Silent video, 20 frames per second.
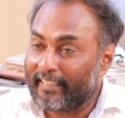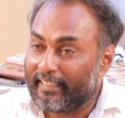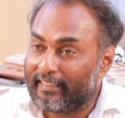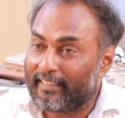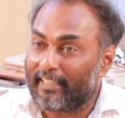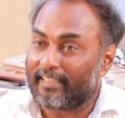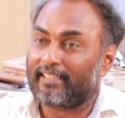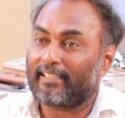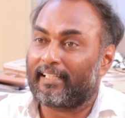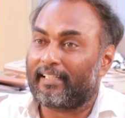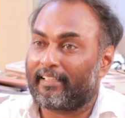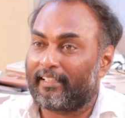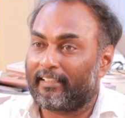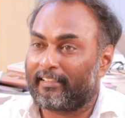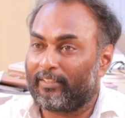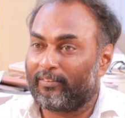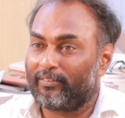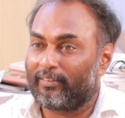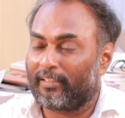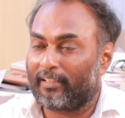இந்த
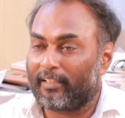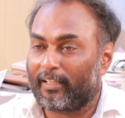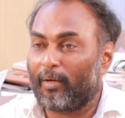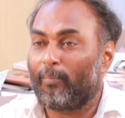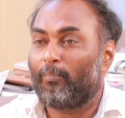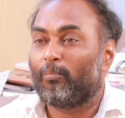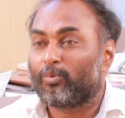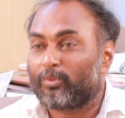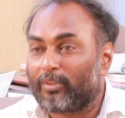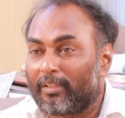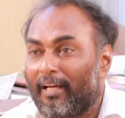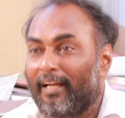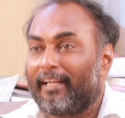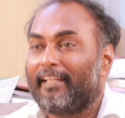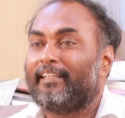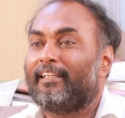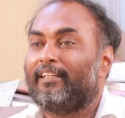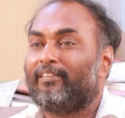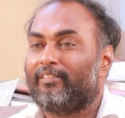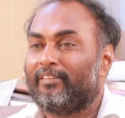சட்டத்தை வந்து என்னென்னா
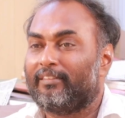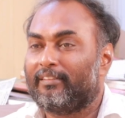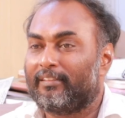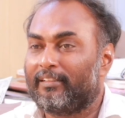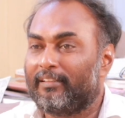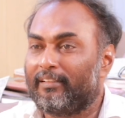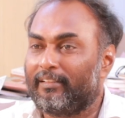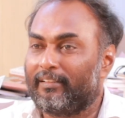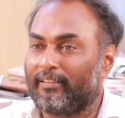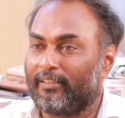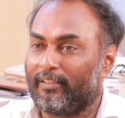முதலாளிகள் வந்து